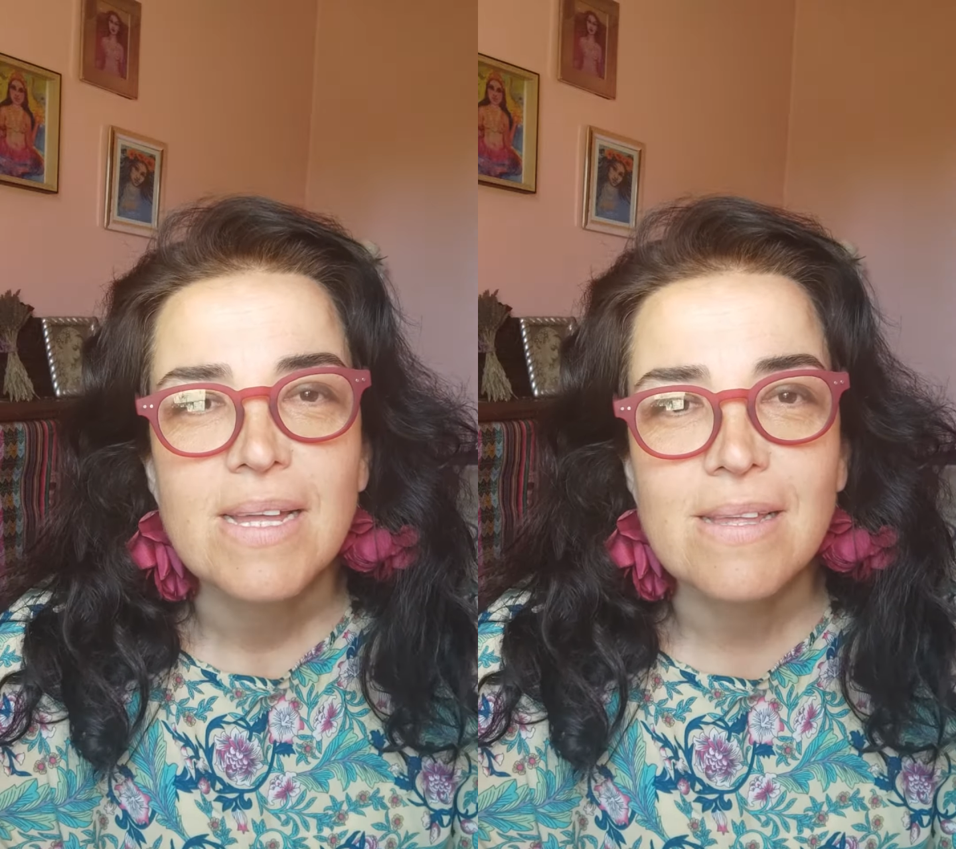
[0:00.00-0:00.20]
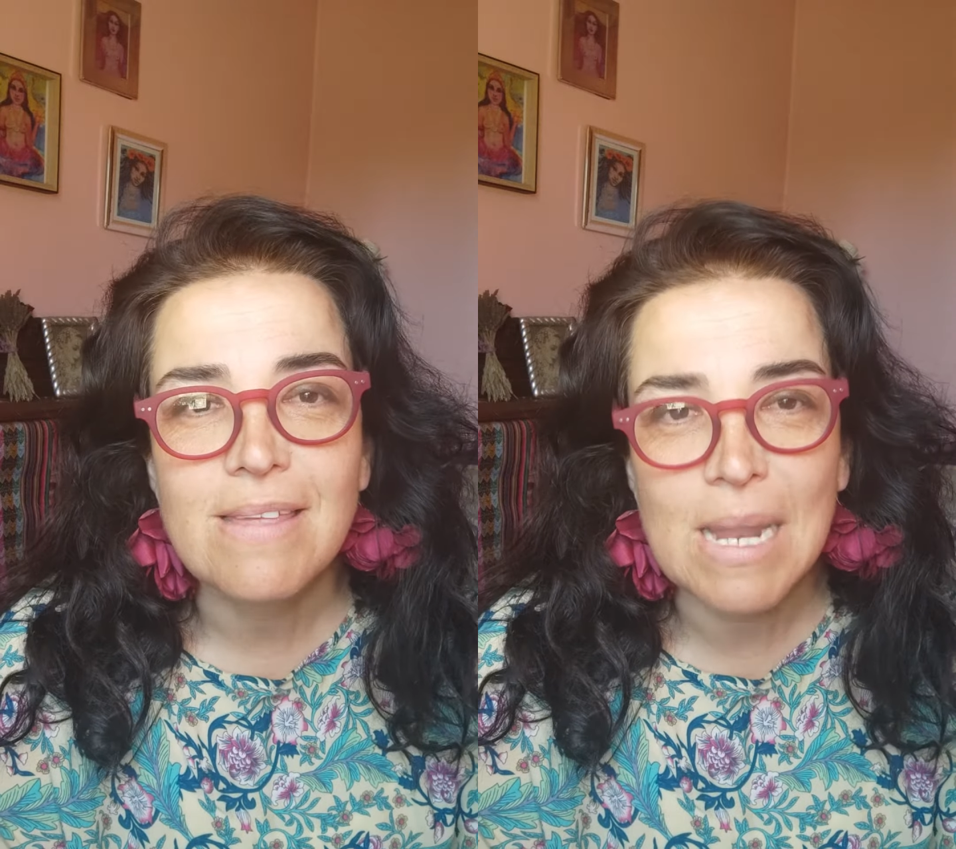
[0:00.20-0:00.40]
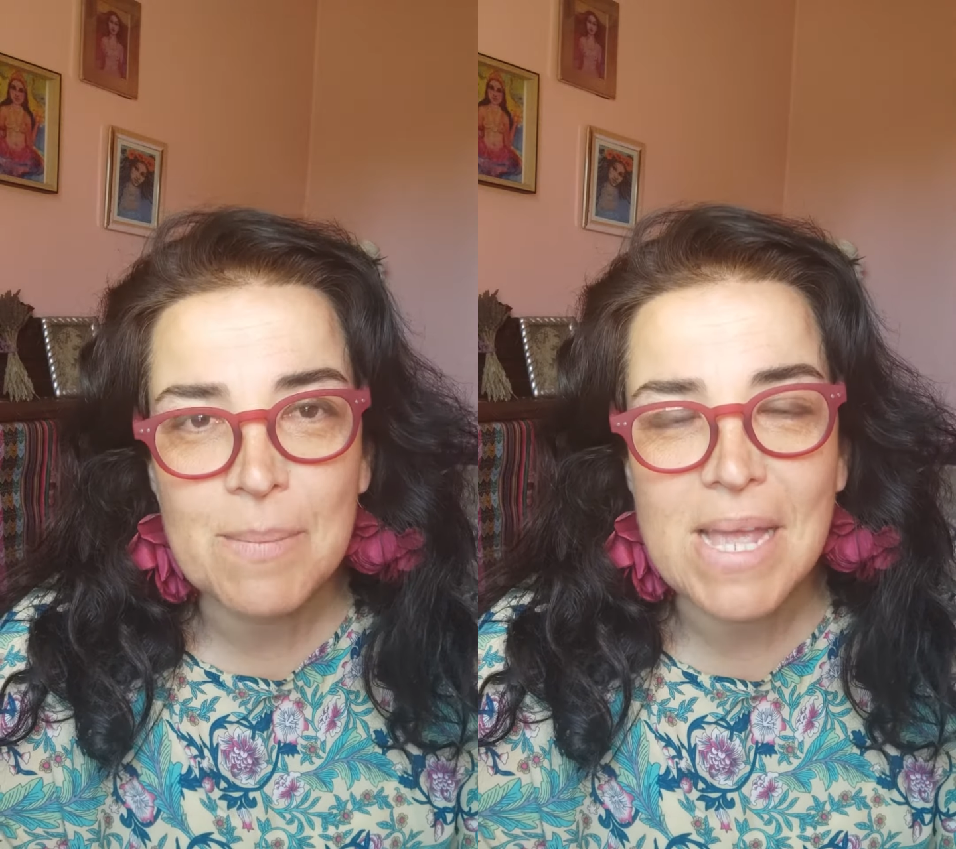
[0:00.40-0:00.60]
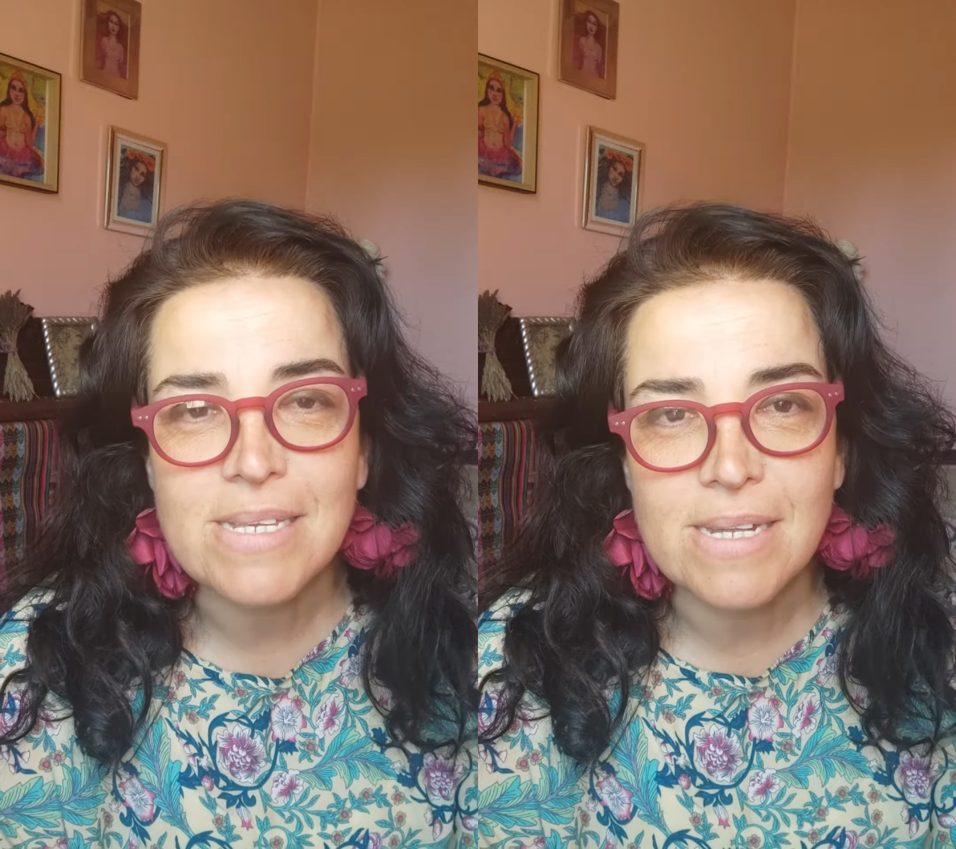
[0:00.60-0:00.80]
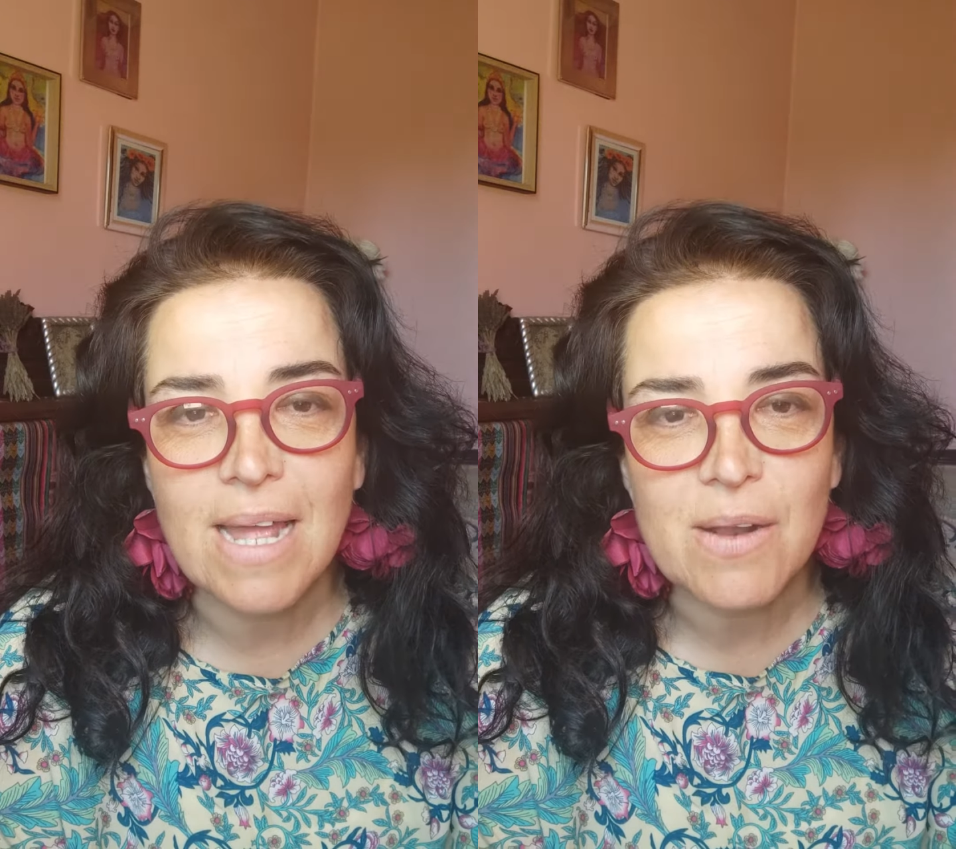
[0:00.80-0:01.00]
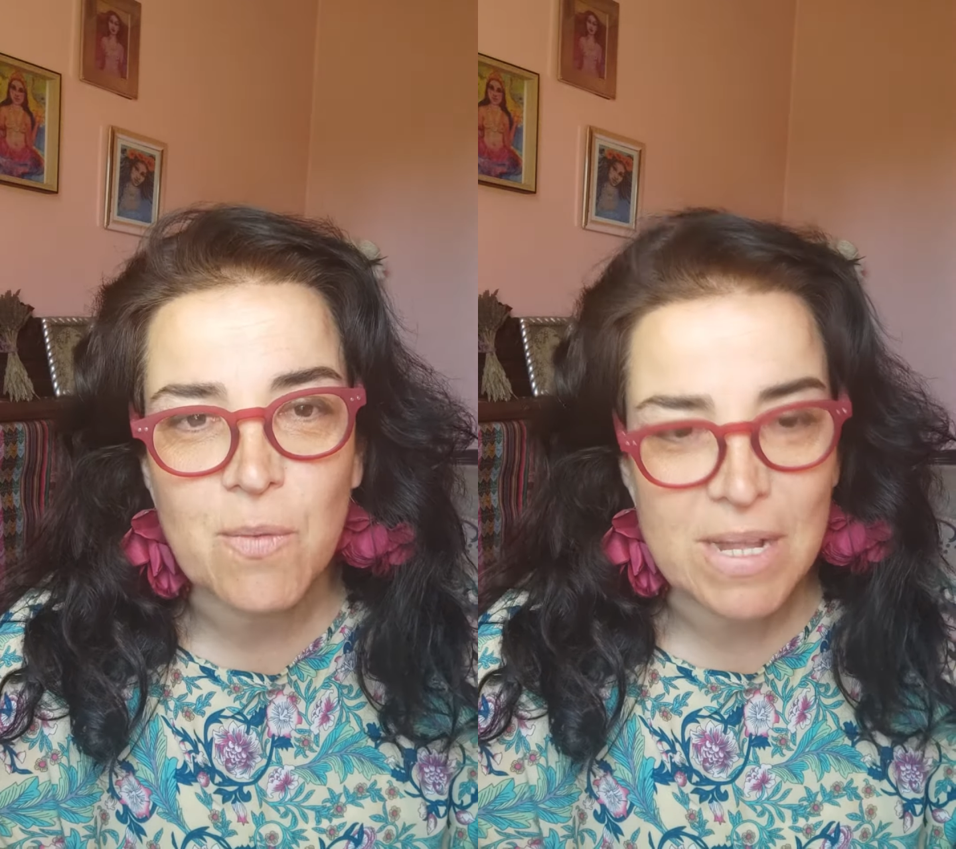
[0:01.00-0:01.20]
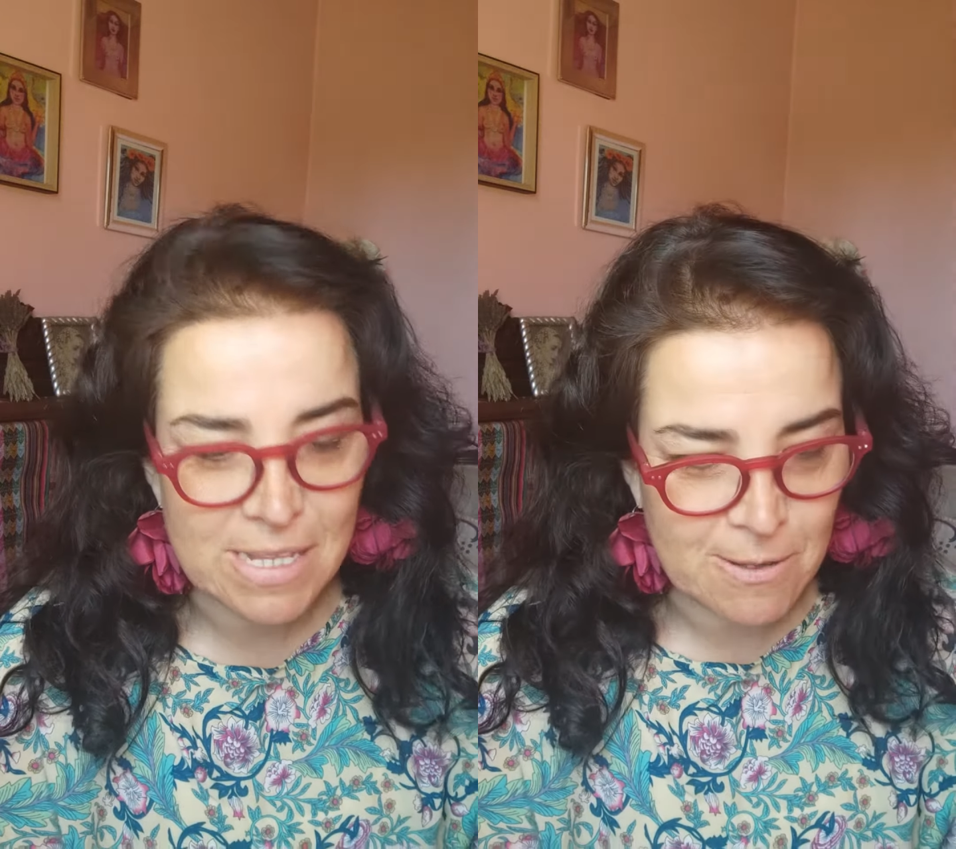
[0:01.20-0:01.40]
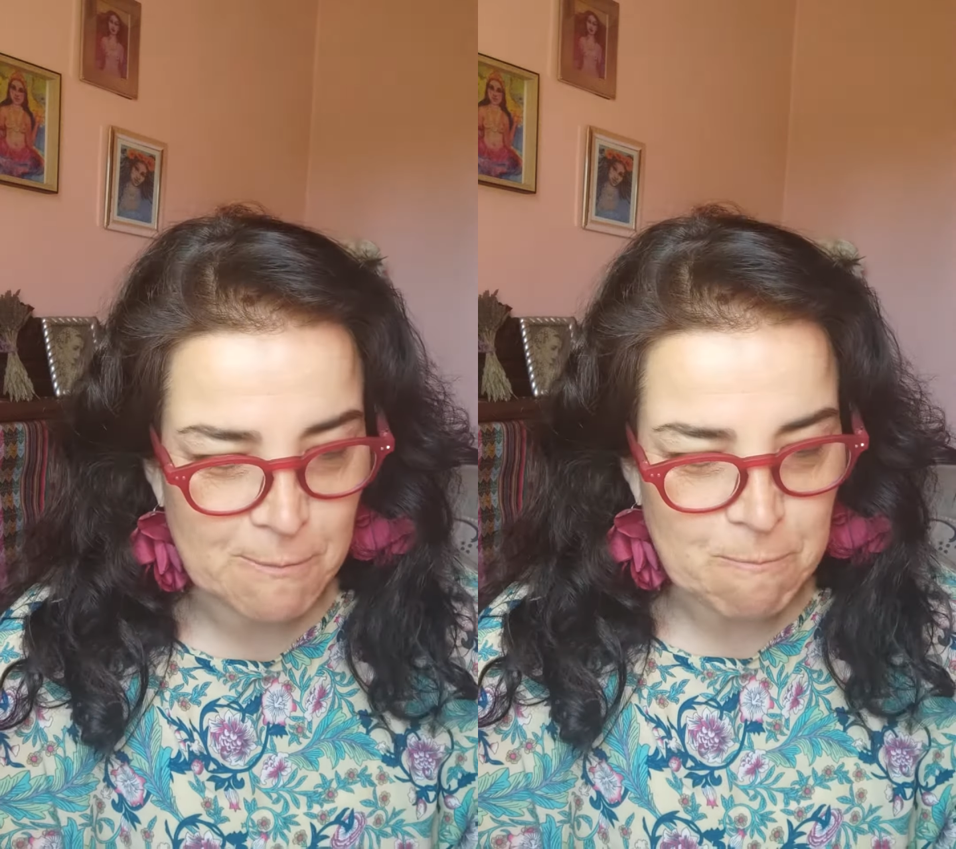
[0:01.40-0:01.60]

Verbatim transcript: desde la medicina del cuento.